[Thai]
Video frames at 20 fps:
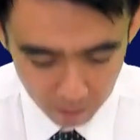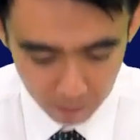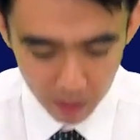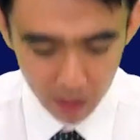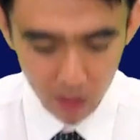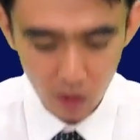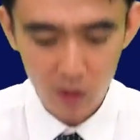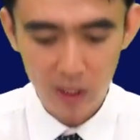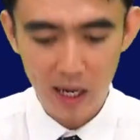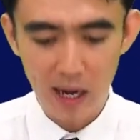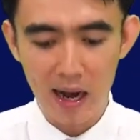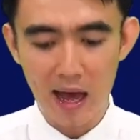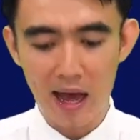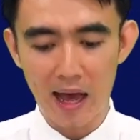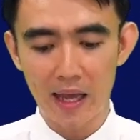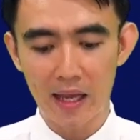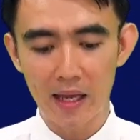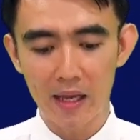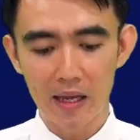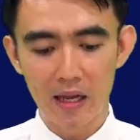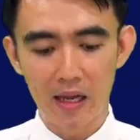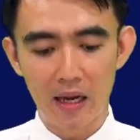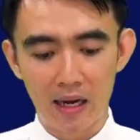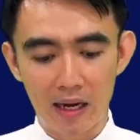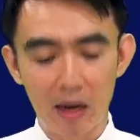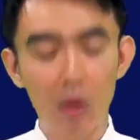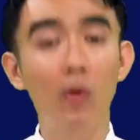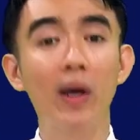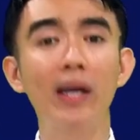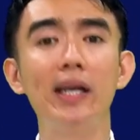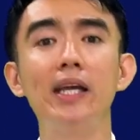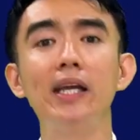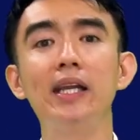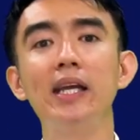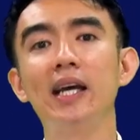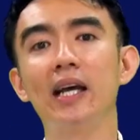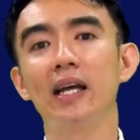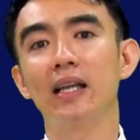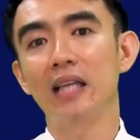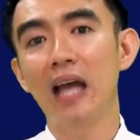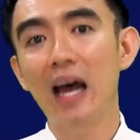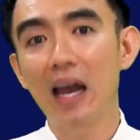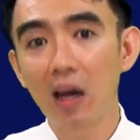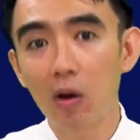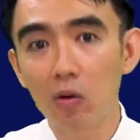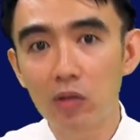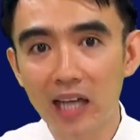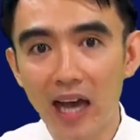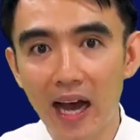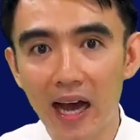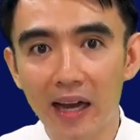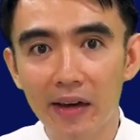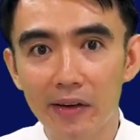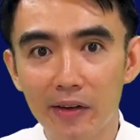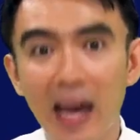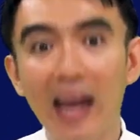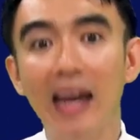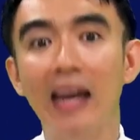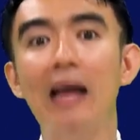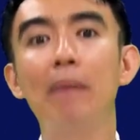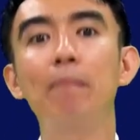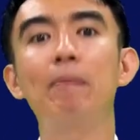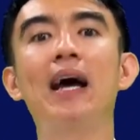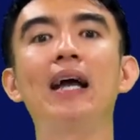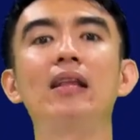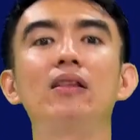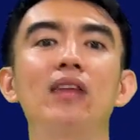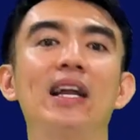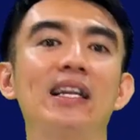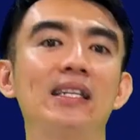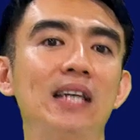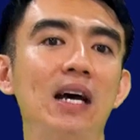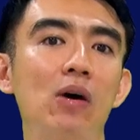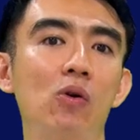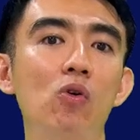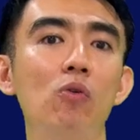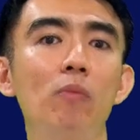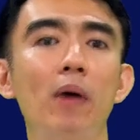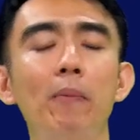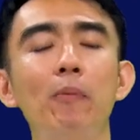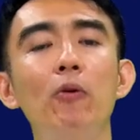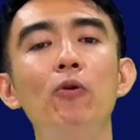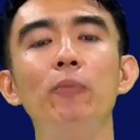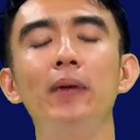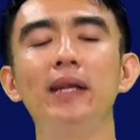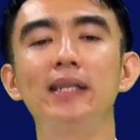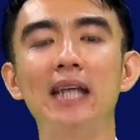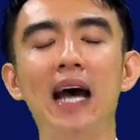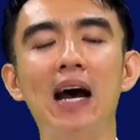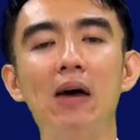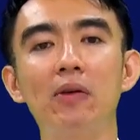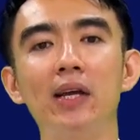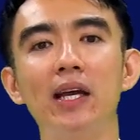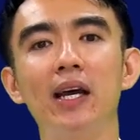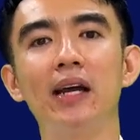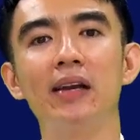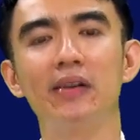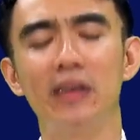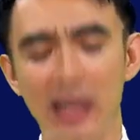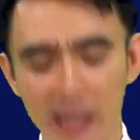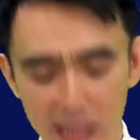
พี่น้องทั้งหลายแล้ววันนี้เนี่ยถ้าเราจะได้รับการตรัสจากองค์พระผู้เป็นเจ้าเนี่ยได้